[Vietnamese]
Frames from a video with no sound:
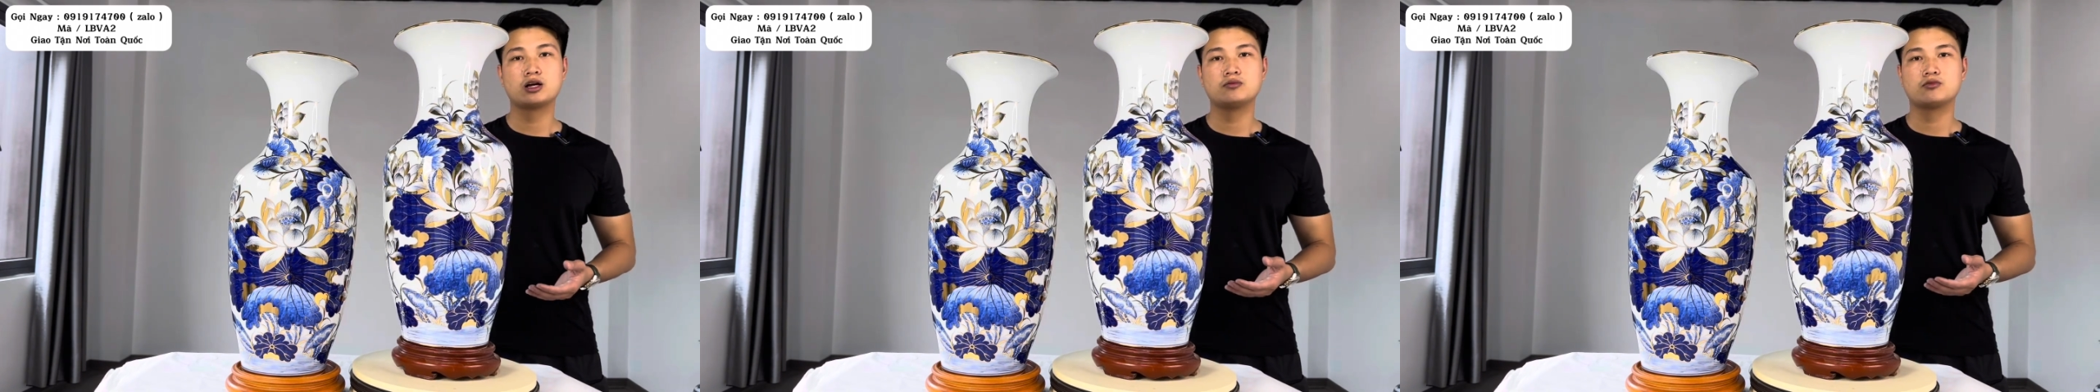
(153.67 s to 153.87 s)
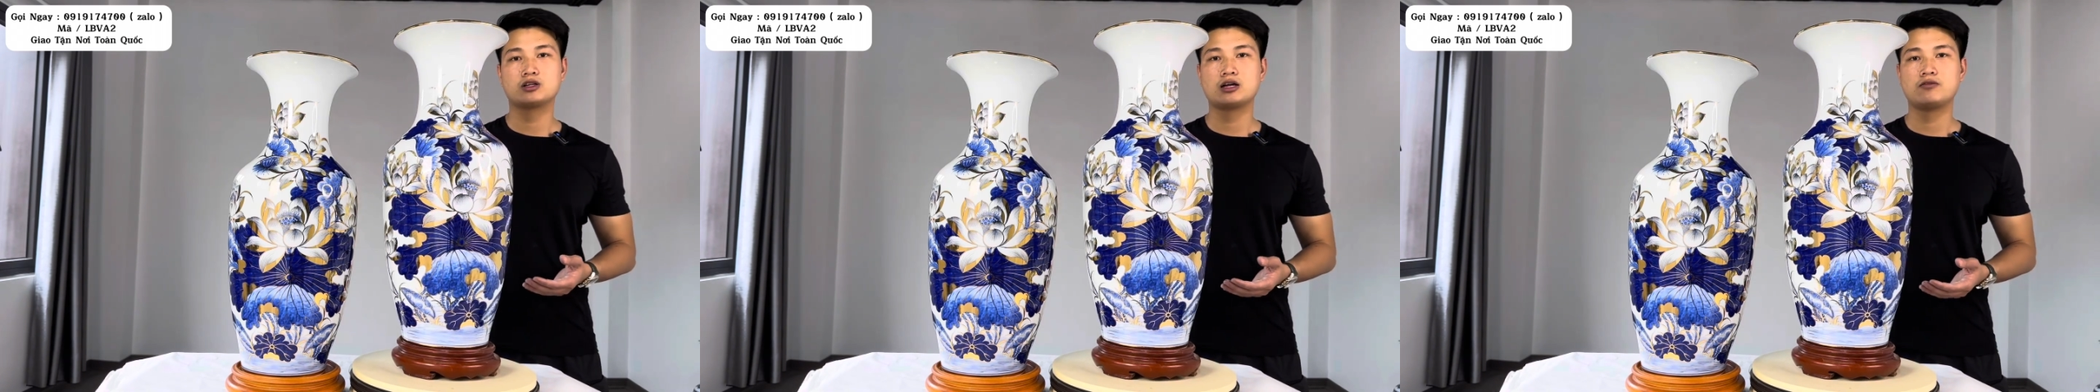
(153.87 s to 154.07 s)

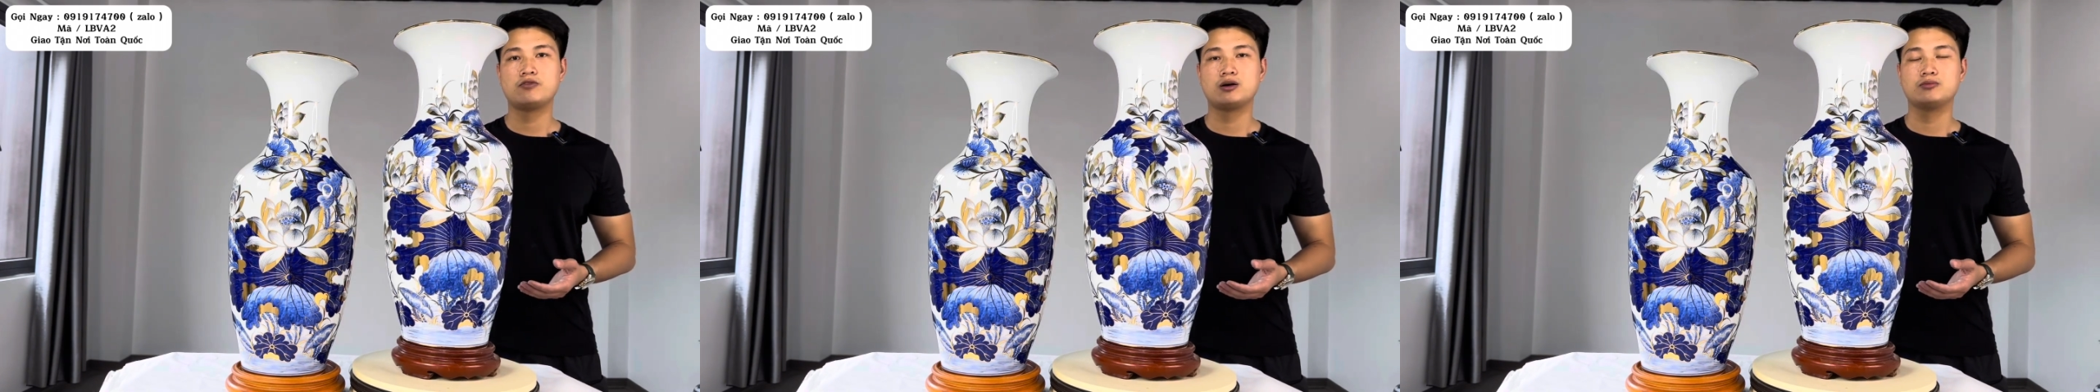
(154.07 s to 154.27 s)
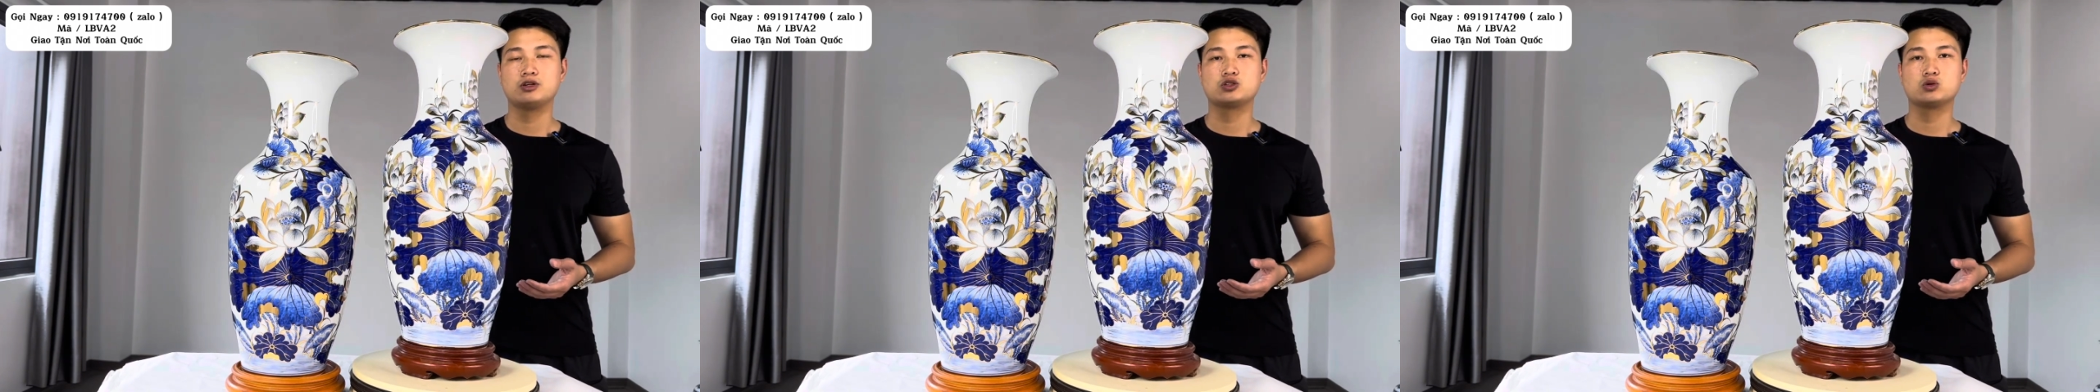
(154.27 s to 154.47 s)
cận vào tác
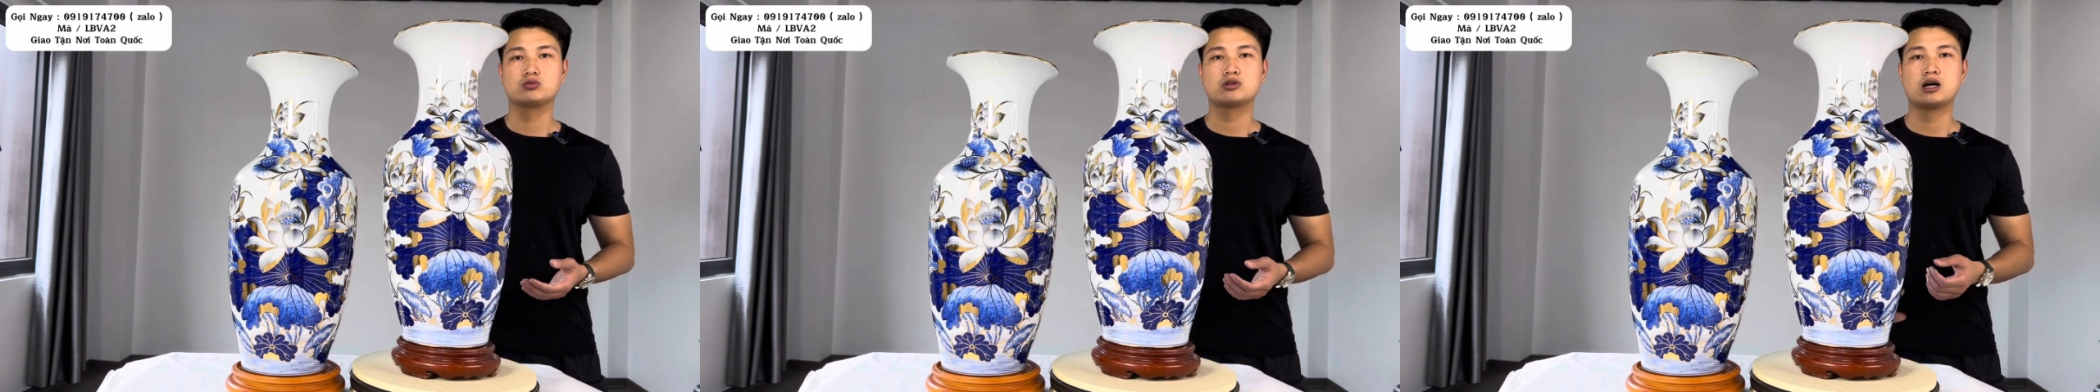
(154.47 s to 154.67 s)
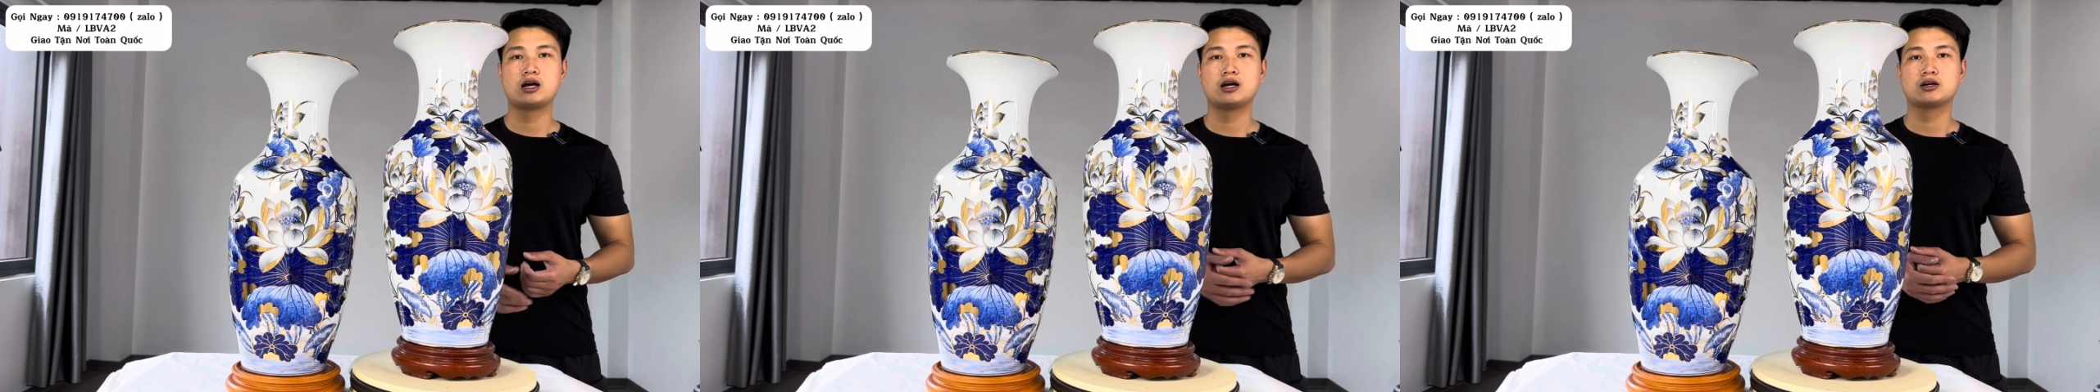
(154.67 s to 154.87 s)
phẩm để chúng
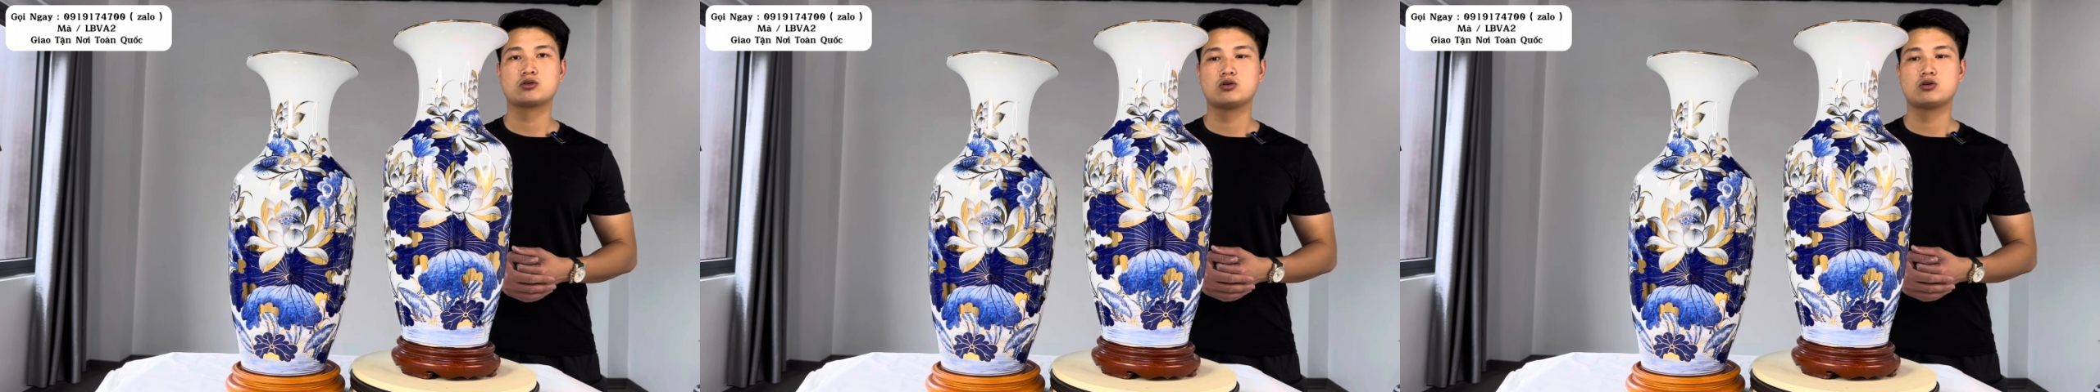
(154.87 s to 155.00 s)
ta